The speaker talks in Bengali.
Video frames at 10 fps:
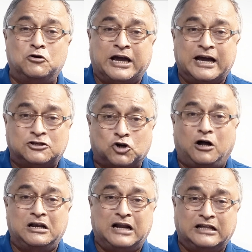মুখে
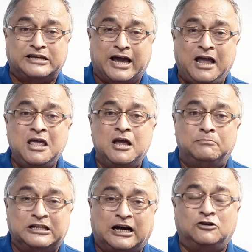জল না দিয়ে
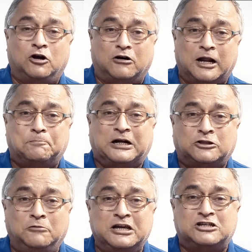বিধাননগরের
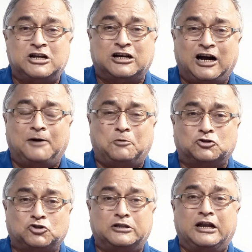প্রাথমিক শিক্ষা
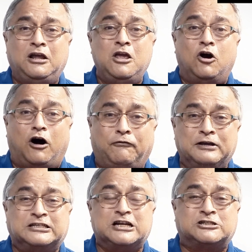পর্ষদের
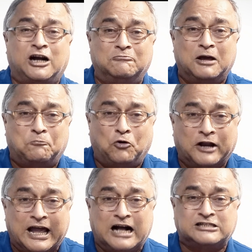অফিসের সামনে
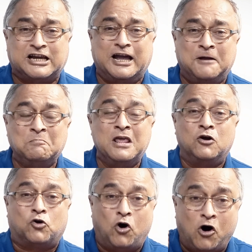পড়ে আছে
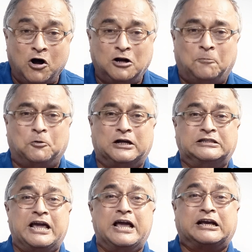কোন
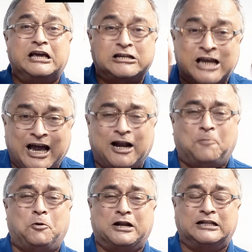অপরাধে কিসের
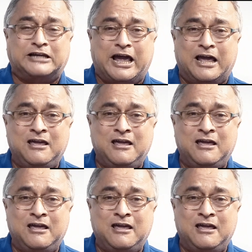অপরাধে